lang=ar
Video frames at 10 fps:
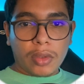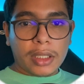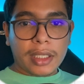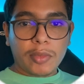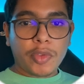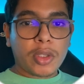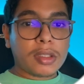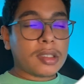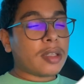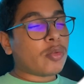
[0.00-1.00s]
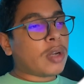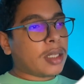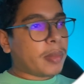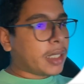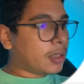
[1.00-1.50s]
كتخدموا في يونايتد ستيت ولا
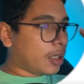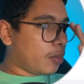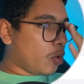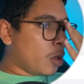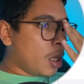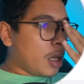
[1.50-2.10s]
عاد باغيين تخدموا